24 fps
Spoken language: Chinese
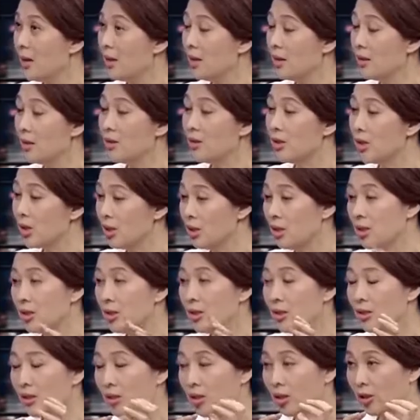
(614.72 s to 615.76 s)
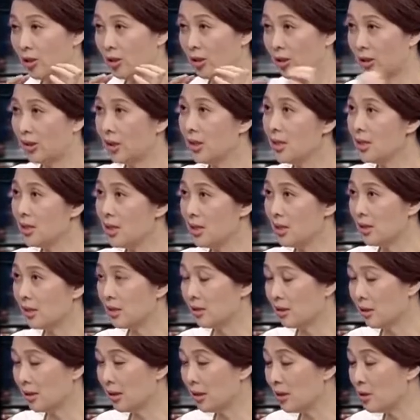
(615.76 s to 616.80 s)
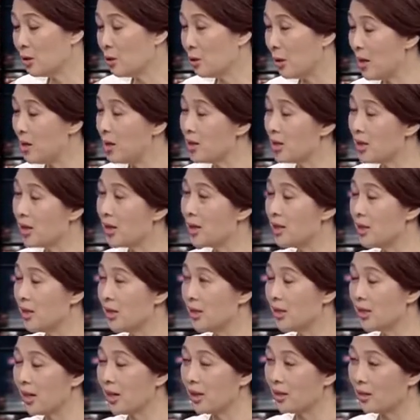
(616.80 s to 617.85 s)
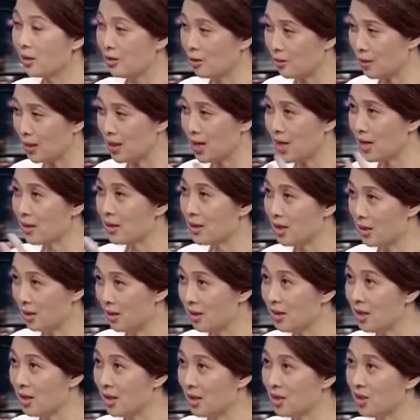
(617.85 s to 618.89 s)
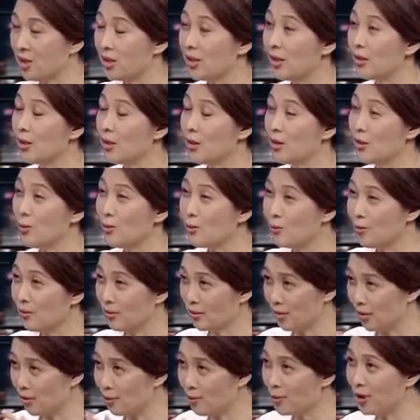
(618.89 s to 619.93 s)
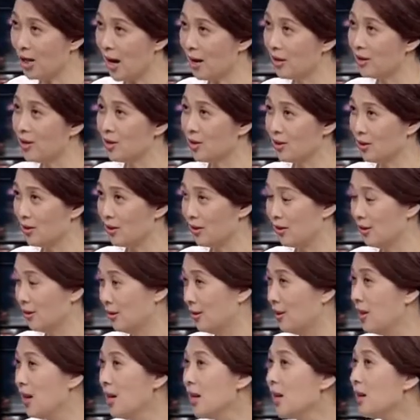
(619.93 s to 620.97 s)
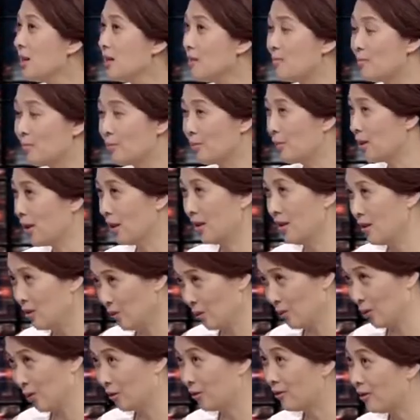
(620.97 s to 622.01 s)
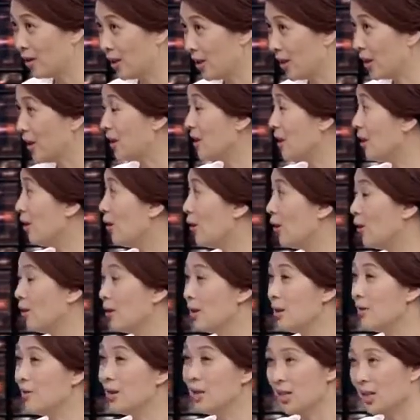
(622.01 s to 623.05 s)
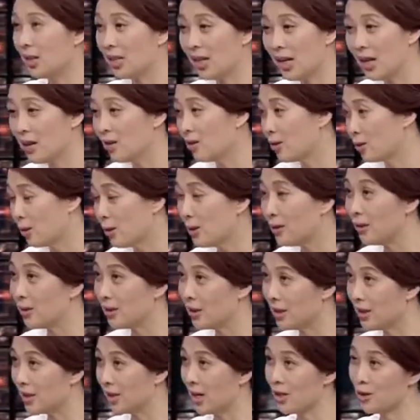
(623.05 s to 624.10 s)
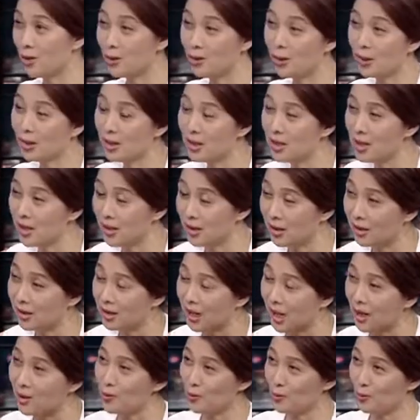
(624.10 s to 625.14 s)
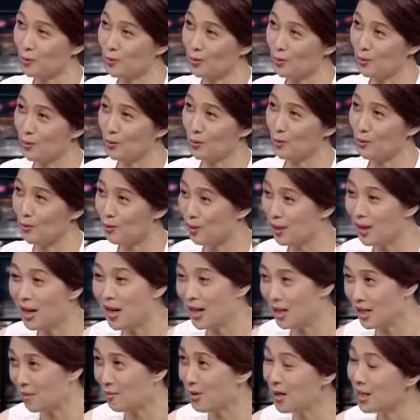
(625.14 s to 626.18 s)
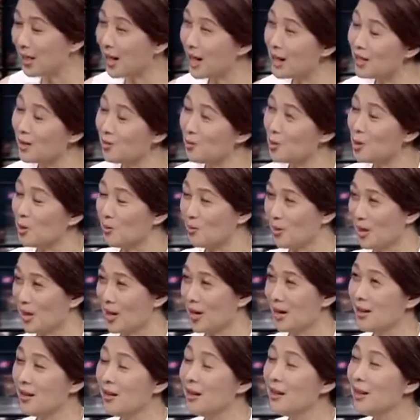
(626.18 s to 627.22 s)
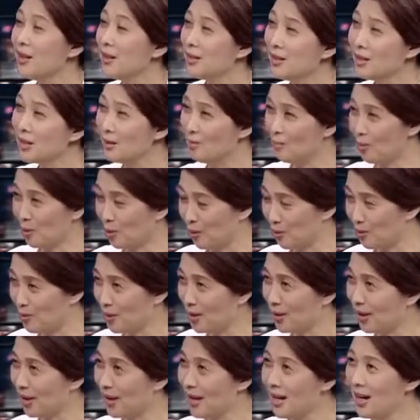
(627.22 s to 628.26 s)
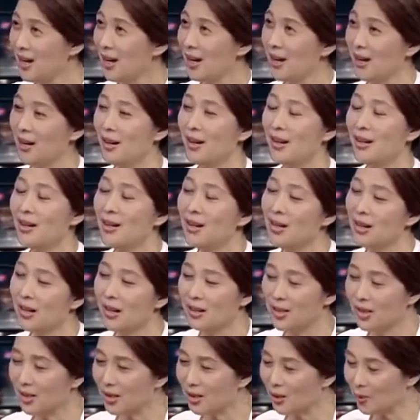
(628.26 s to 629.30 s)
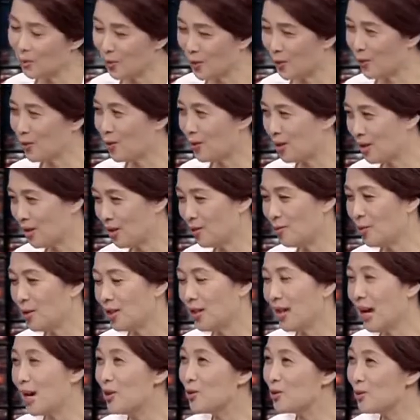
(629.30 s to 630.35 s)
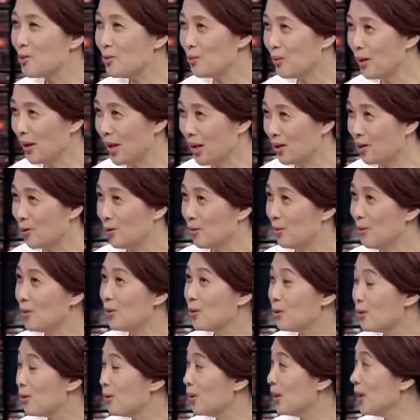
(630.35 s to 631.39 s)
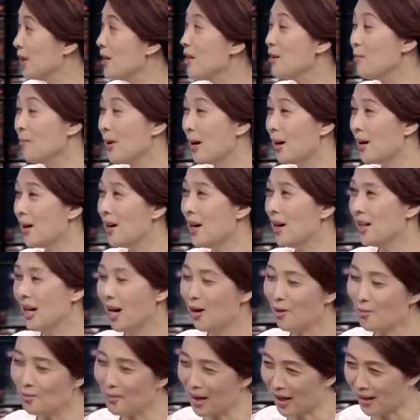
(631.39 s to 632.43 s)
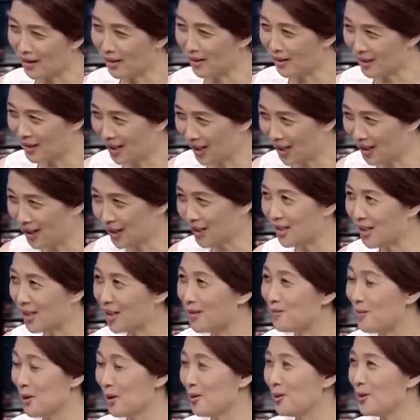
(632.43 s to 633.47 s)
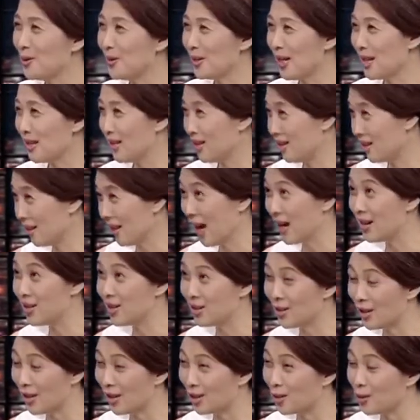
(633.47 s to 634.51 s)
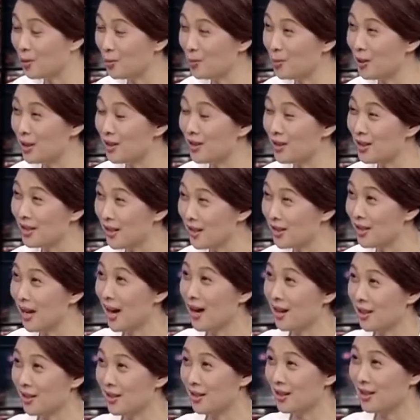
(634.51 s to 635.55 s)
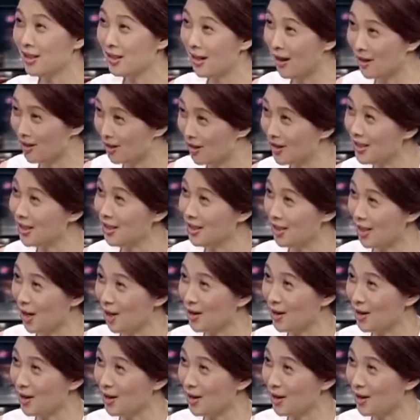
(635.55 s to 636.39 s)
嗯，其实使得你跟全世界人在宣扬你的体制的悠悠长的时候，你不是很有说服力了以后，因为你欠所有的人的债，你去跟你的债主去说你们应该怎么怎么样，你怎么说呢？啊，而且呢，我就其实我是拿中国来说举例嘛，然后美这个这个美国作家其实还是那个苏森桑塔格的儿子，你知道